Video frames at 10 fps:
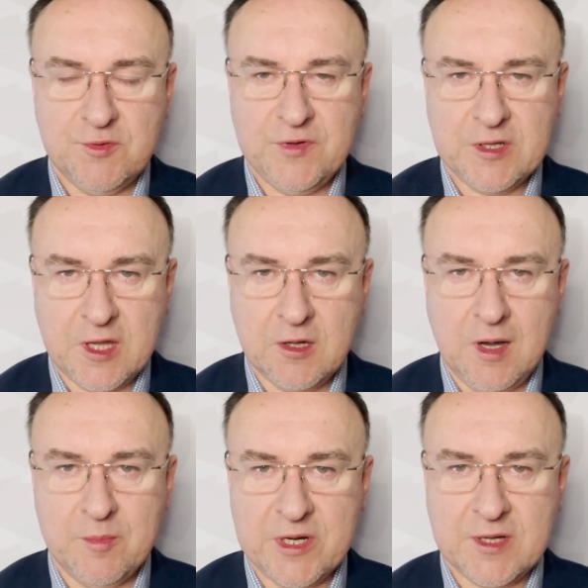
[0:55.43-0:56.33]
do
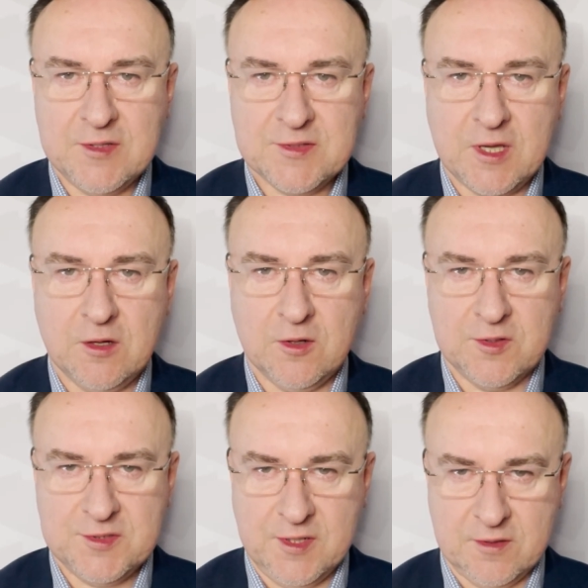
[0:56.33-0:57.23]
wielkiego amerykańskiego
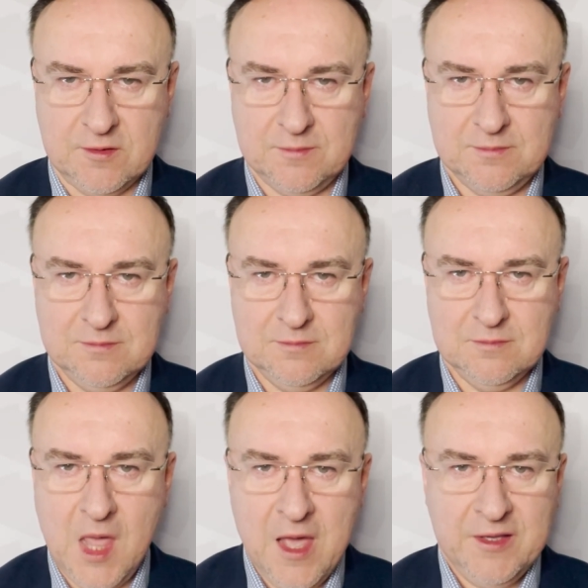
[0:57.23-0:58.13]
koncernu.
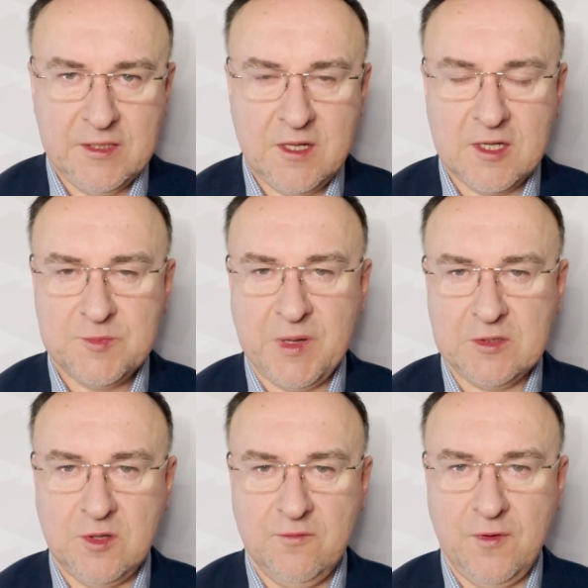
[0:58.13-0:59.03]
Jeden
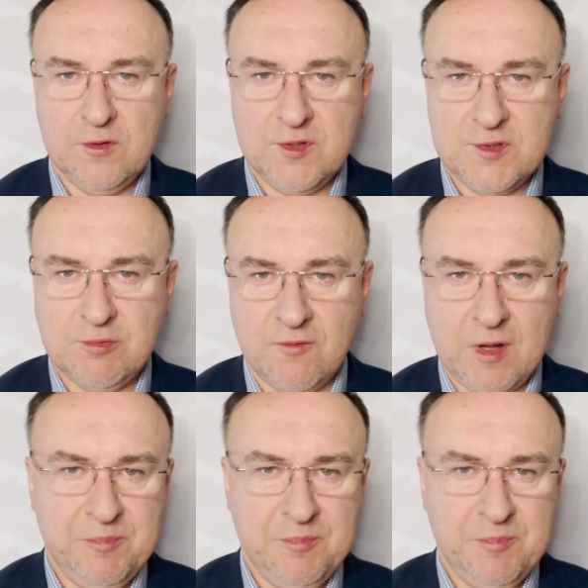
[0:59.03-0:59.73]
aspekt to wolność słowa.